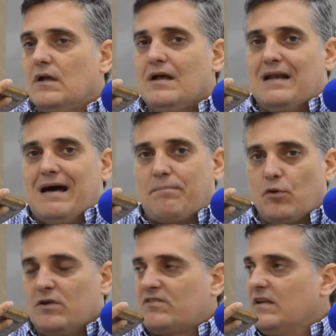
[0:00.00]
la
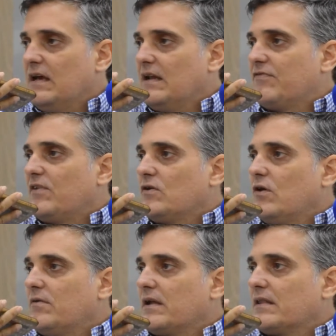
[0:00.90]
policía le falló a
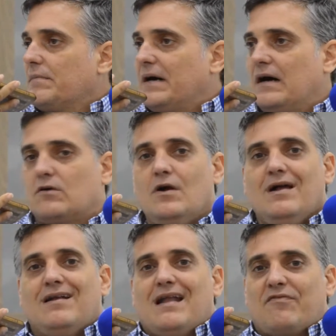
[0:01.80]
Brenda Pájaro,
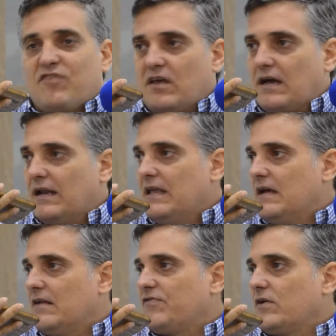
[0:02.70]
la fiscalía
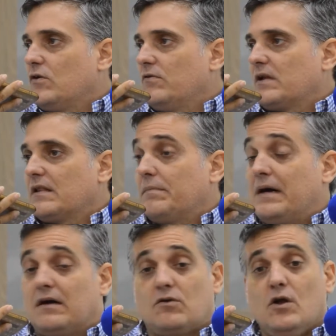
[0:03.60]
le falló a Brenda
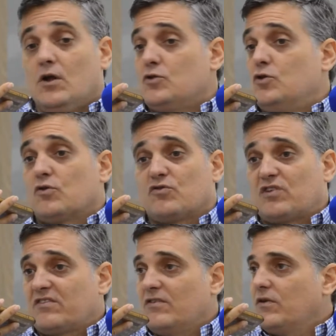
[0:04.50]
Pájaro. Yo no sé
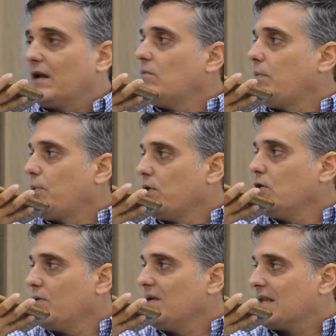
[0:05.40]
si hubiéramos podido
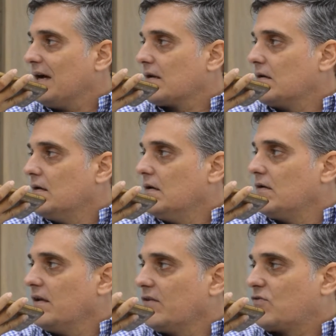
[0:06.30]
evitar
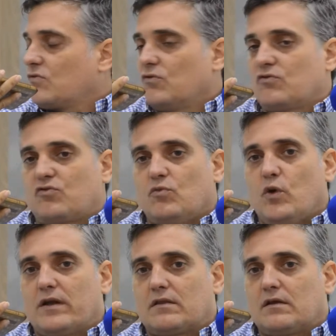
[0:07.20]
eh, su,
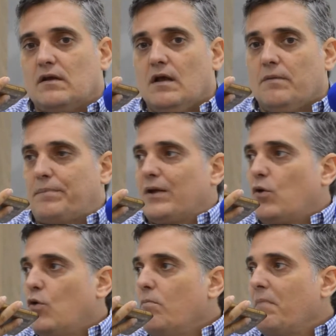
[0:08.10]
muerte, pero
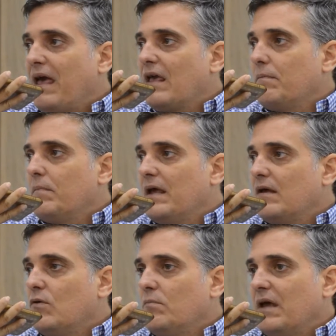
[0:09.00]
un mes, y,
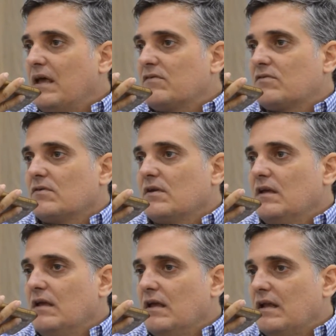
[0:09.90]
un mes
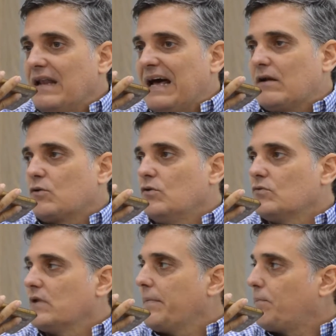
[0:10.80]
eh, largo
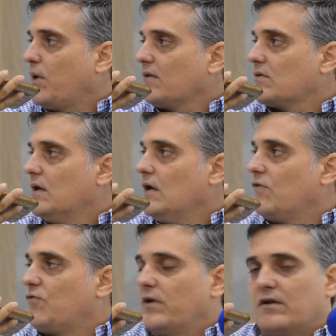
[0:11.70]
después
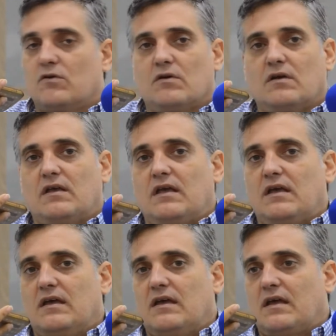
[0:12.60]
fueron
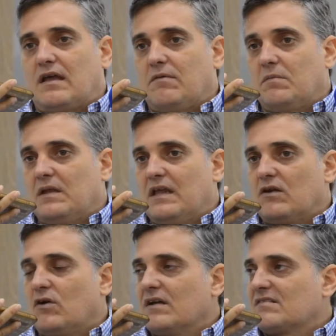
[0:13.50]
eh, que
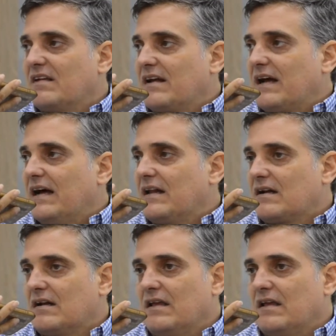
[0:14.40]
vinieron a sacar